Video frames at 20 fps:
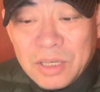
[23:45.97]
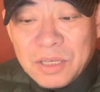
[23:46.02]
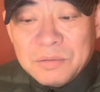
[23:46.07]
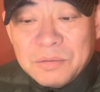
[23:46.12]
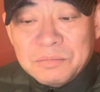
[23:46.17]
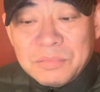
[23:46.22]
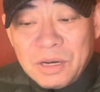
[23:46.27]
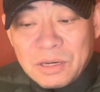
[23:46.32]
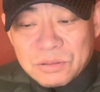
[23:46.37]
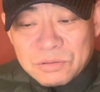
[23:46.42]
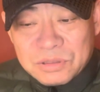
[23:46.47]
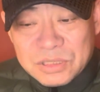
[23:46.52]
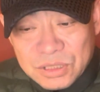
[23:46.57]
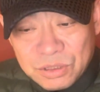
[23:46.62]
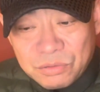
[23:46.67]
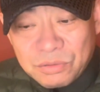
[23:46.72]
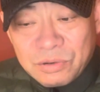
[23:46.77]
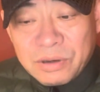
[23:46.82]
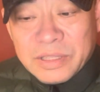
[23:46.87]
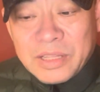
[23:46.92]
毛主席
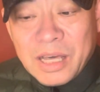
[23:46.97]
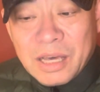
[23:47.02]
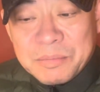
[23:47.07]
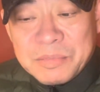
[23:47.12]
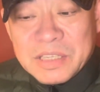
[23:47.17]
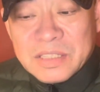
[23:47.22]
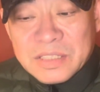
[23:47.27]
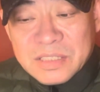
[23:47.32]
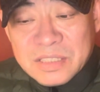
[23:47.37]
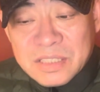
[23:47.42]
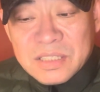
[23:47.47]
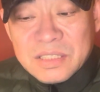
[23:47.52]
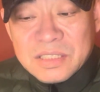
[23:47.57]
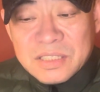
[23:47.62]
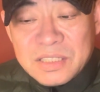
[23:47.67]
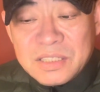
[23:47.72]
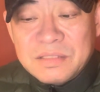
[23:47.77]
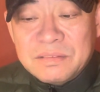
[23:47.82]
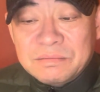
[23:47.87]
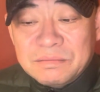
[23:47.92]
对文化大革命的自
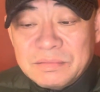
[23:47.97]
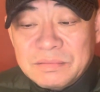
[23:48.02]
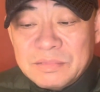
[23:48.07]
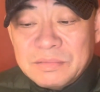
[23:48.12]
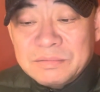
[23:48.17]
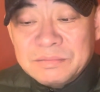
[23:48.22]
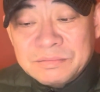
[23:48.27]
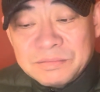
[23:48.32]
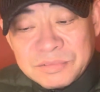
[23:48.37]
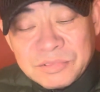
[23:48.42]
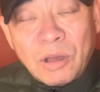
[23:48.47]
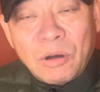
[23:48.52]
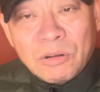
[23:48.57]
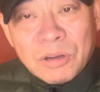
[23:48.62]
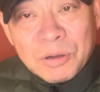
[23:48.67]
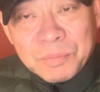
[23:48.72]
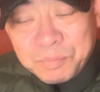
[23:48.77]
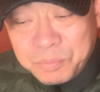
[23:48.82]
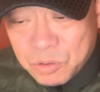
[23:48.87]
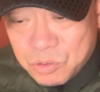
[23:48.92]
信，到了不